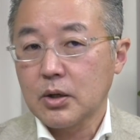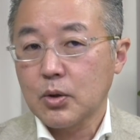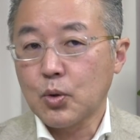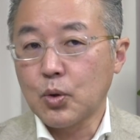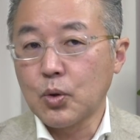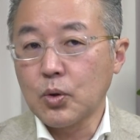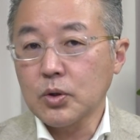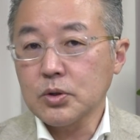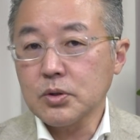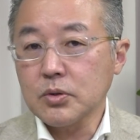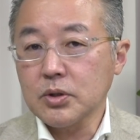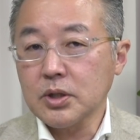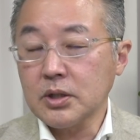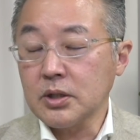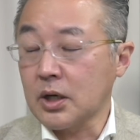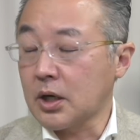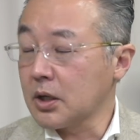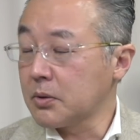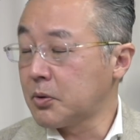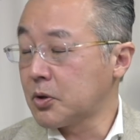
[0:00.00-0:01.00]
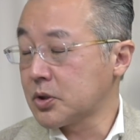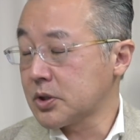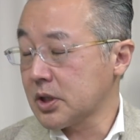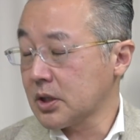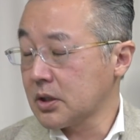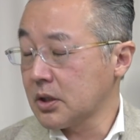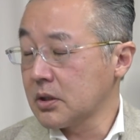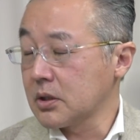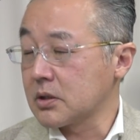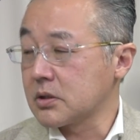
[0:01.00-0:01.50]
構造的に敗北し
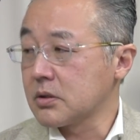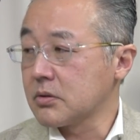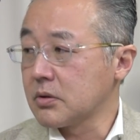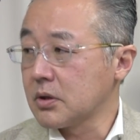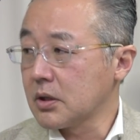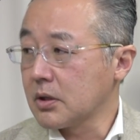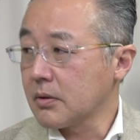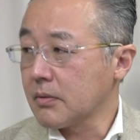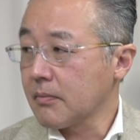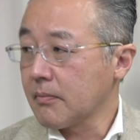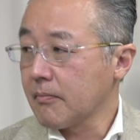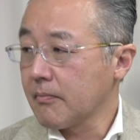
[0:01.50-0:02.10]
ちゃったんですよね。